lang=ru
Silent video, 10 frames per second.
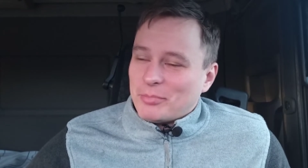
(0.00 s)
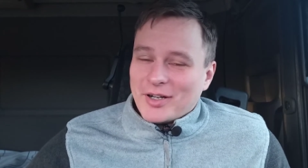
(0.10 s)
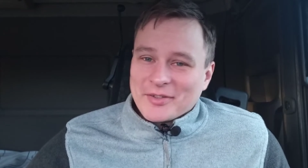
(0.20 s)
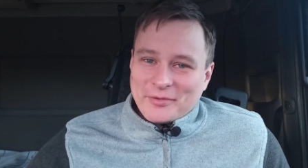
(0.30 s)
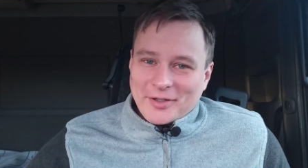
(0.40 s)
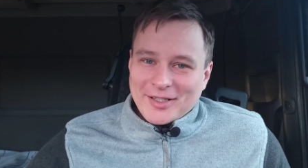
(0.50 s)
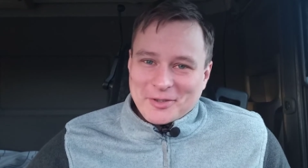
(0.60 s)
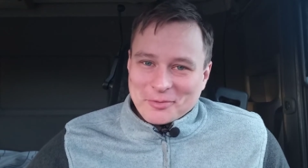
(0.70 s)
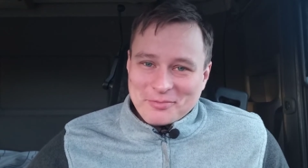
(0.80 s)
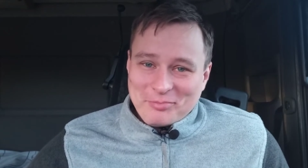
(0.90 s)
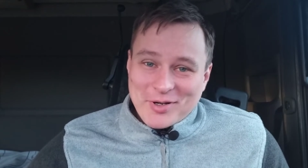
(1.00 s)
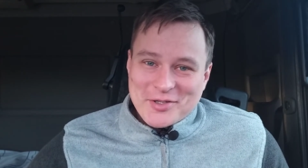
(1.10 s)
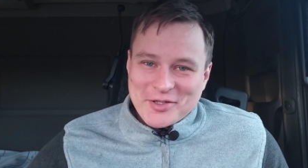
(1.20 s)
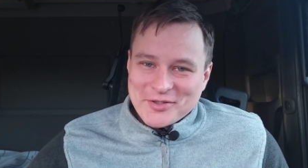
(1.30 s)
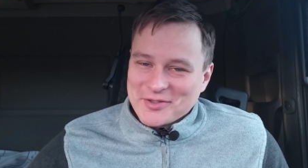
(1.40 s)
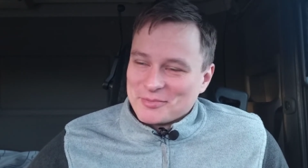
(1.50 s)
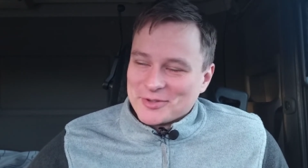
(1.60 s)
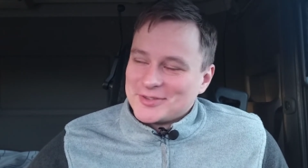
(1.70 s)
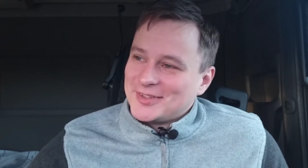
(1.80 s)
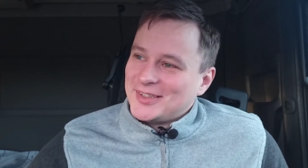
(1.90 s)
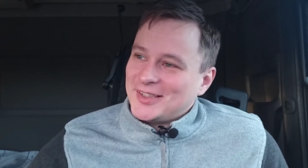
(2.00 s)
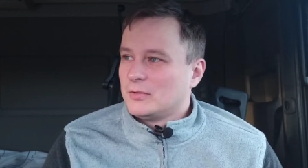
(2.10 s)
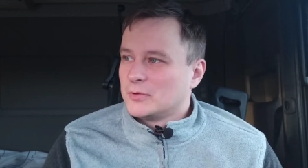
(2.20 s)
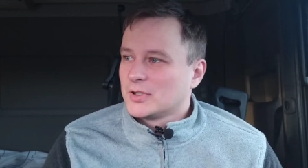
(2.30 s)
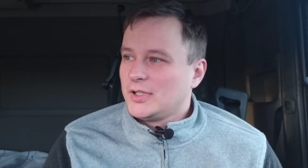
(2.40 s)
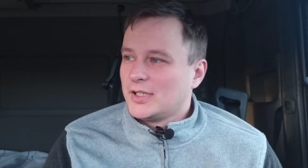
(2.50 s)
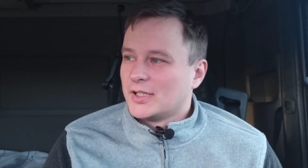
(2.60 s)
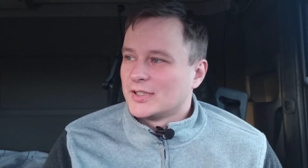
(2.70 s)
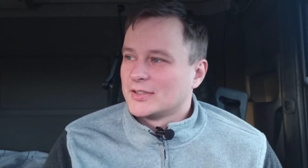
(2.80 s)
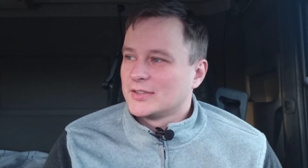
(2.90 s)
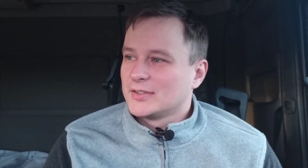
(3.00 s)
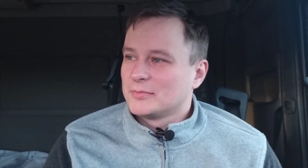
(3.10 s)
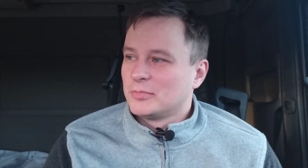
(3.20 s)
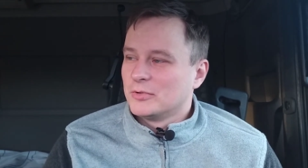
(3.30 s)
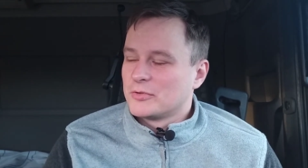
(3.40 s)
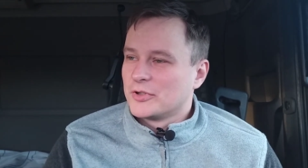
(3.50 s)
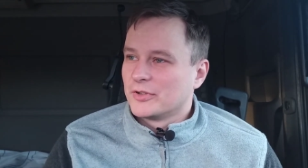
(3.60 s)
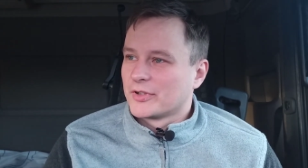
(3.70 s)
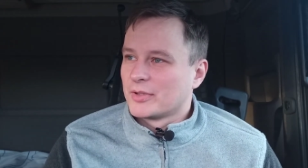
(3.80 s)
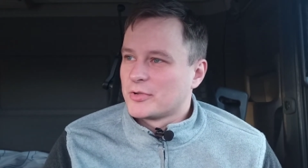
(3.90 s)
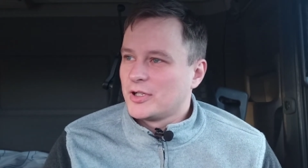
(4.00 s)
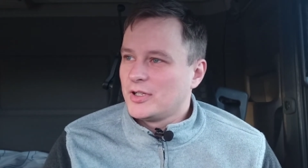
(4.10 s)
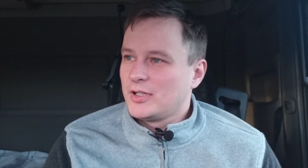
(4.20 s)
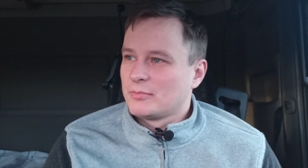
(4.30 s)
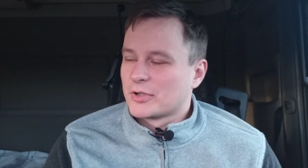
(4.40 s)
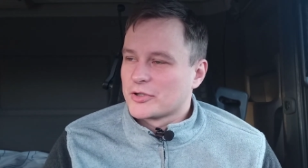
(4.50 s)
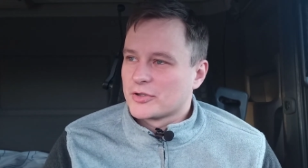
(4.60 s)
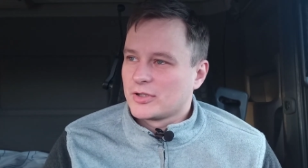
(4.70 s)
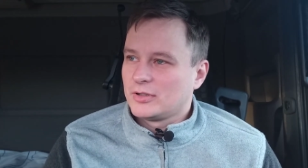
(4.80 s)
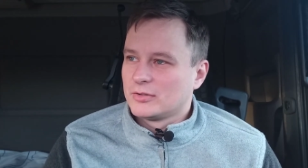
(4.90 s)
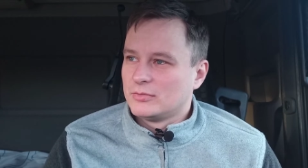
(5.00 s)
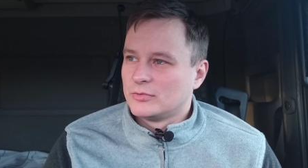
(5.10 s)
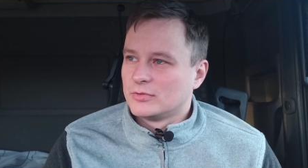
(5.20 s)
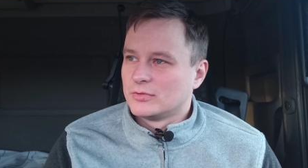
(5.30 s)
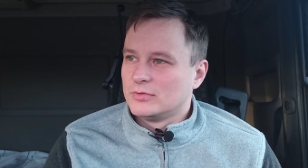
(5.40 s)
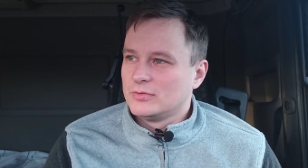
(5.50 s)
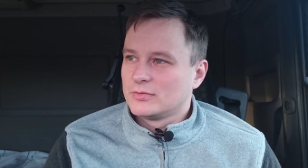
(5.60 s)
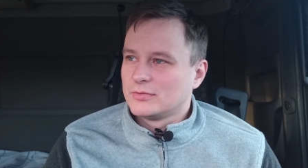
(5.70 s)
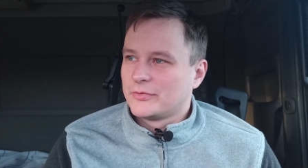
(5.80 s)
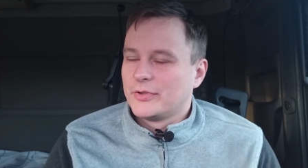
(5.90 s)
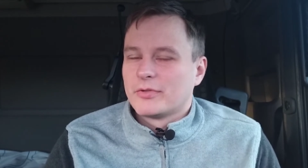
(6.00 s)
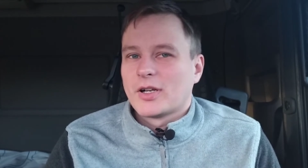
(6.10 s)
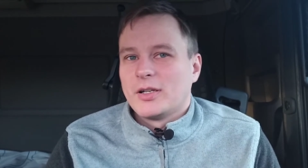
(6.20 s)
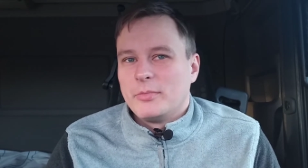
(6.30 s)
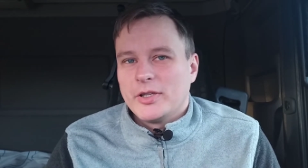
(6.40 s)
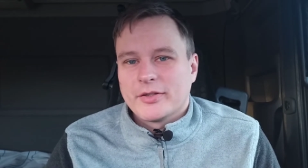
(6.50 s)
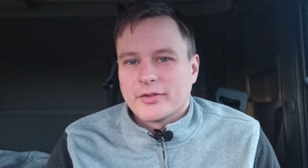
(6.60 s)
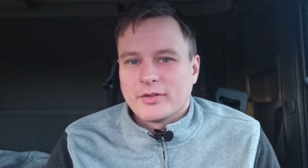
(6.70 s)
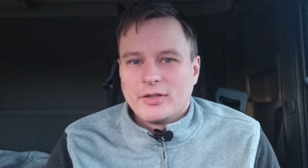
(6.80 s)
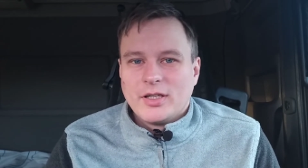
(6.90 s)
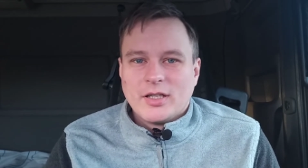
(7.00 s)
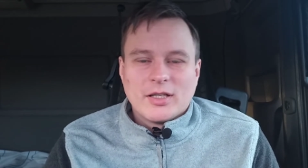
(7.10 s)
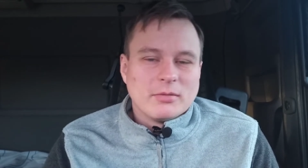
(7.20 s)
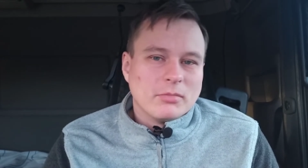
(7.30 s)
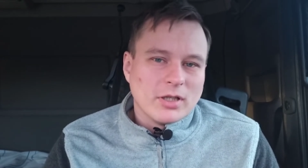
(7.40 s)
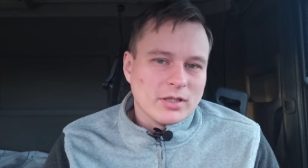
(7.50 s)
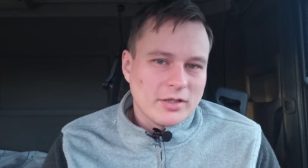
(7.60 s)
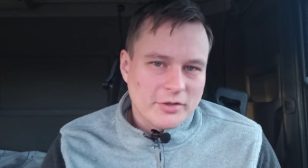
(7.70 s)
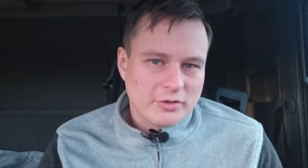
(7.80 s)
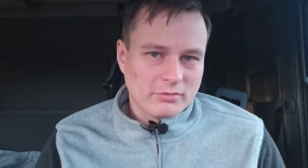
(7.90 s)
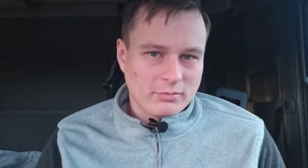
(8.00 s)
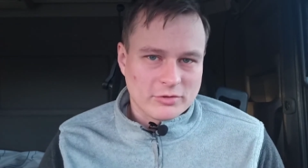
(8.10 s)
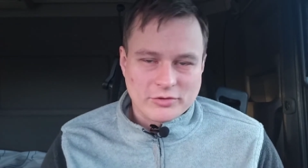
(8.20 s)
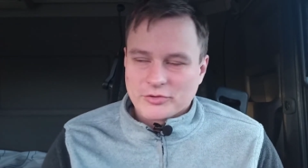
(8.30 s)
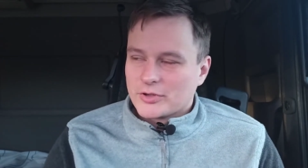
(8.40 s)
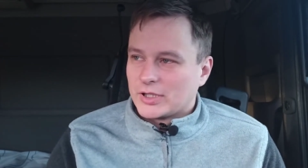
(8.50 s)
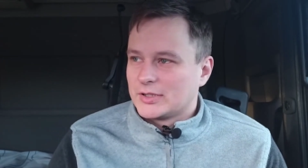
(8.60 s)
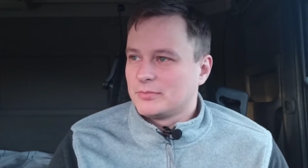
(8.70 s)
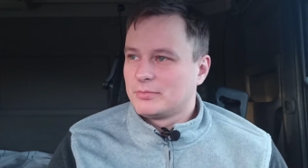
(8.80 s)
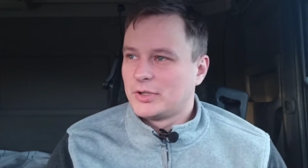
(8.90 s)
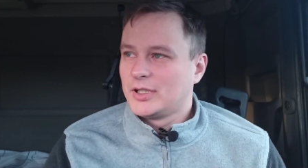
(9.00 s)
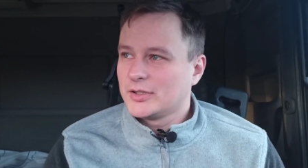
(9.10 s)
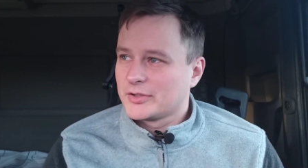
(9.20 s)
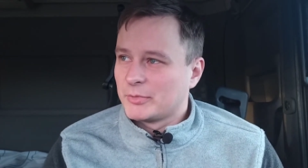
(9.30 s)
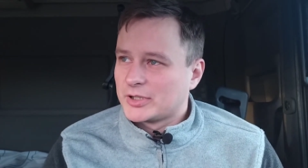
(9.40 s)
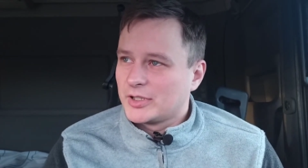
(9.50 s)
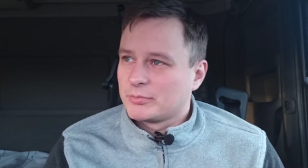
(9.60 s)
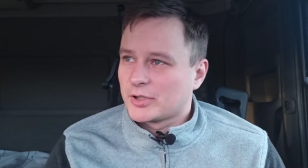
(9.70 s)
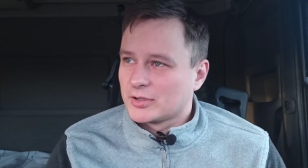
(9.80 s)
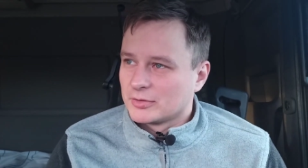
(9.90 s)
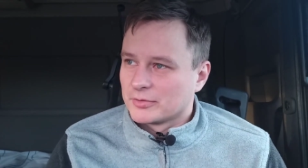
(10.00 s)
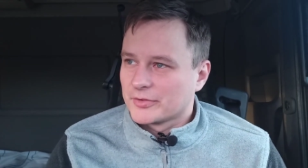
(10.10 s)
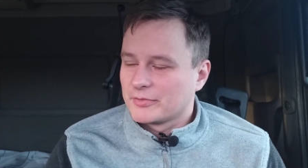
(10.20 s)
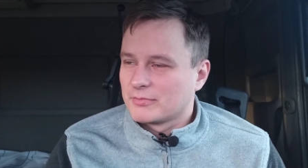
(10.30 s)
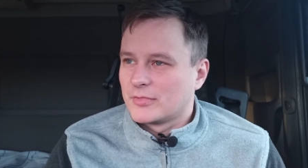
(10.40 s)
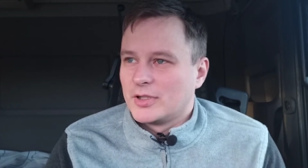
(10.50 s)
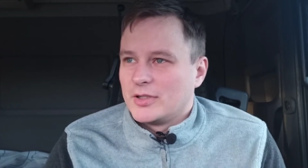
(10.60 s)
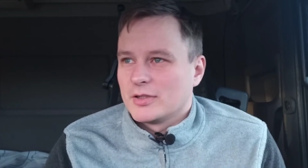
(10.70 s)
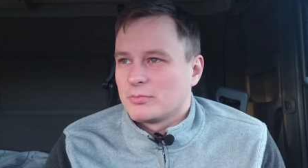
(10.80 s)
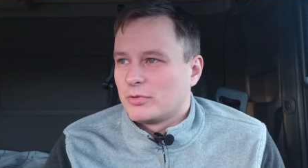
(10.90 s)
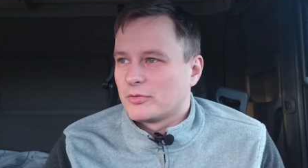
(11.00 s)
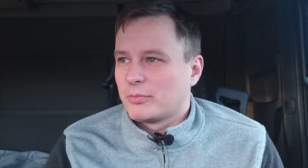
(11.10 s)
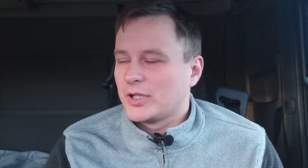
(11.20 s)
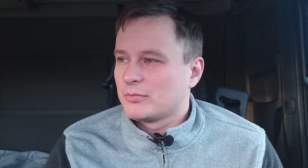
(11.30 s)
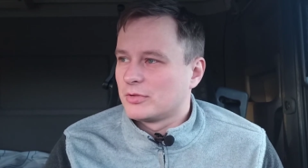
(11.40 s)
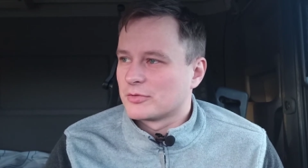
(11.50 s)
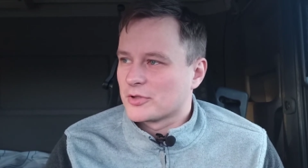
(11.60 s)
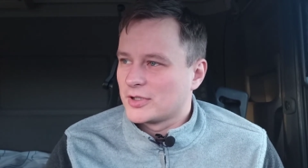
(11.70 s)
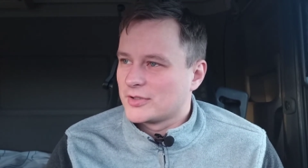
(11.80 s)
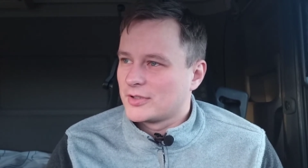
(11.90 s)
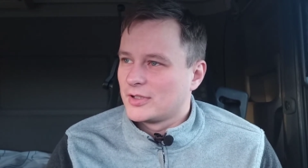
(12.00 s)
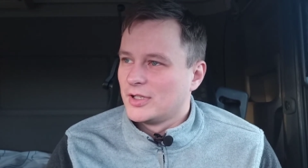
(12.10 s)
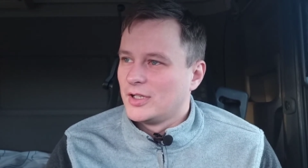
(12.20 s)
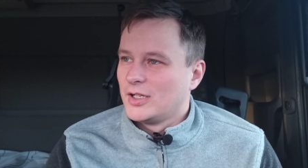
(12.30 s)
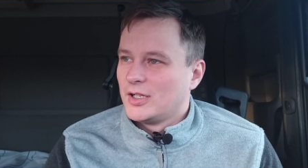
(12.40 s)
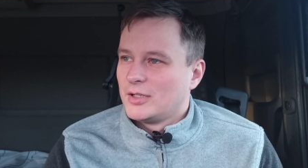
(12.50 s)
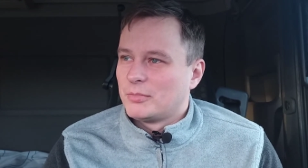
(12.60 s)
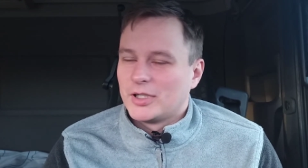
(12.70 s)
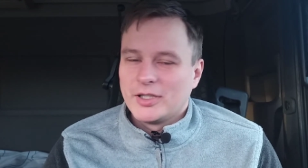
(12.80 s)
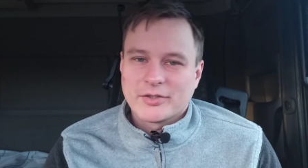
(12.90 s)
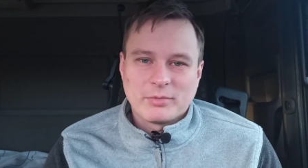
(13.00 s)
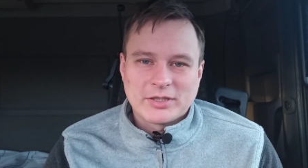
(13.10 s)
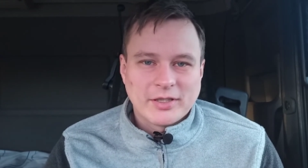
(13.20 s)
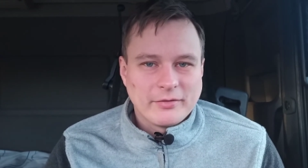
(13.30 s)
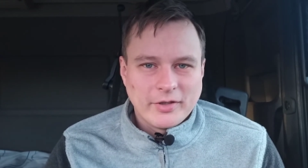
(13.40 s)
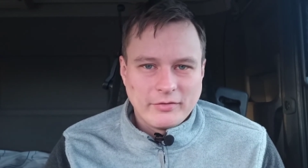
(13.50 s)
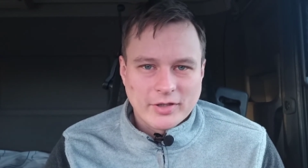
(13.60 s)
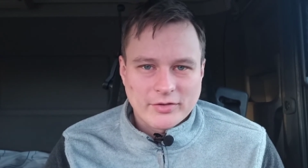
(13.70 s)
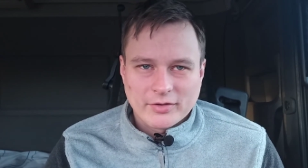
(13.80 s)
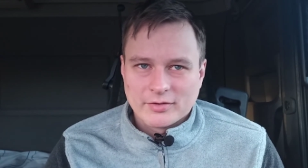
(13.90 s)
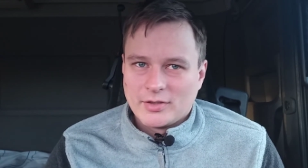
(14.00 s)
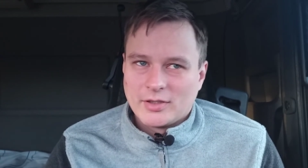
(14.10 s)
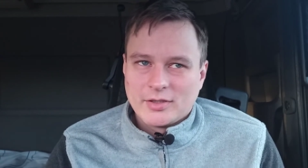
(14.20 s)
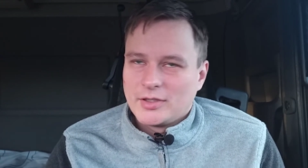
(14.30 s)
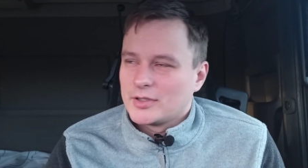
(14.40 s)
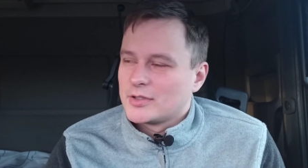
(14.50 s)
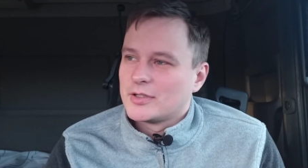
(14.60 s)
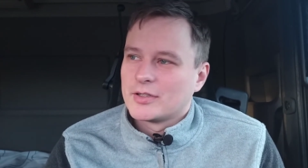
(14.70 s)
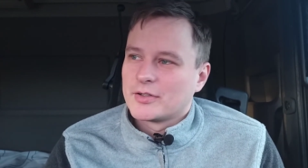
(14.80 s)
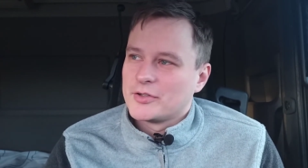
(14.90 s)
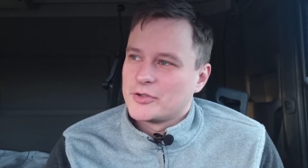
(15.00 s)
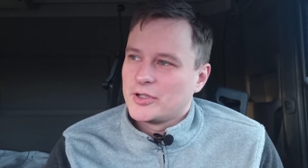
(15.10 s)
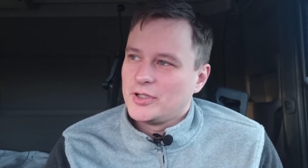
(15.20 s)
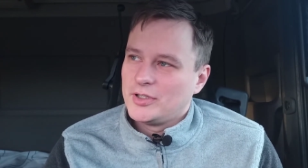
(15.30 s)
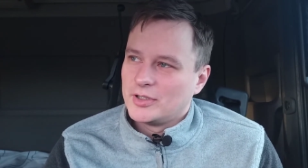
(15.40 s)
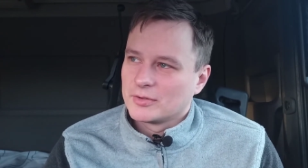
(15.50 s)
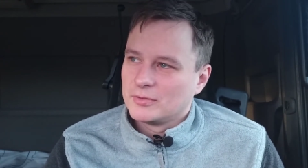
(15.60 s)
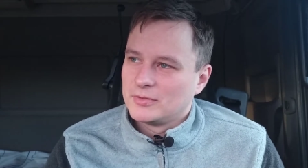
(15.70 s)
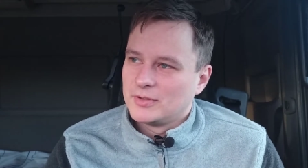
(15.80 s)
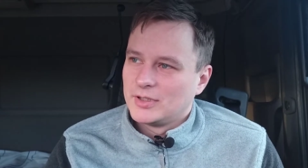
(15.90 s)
по асфальту, по чистому. Вот и я получил сообщение, прочитал, думаю, ну, февраль месяц, Мало ли чего можно ждать. Полез смотреть прогноз. Да нет, плюс 5, плюс 6. Полез смотреть Вигвесом. Нигде никаких ограничений нету.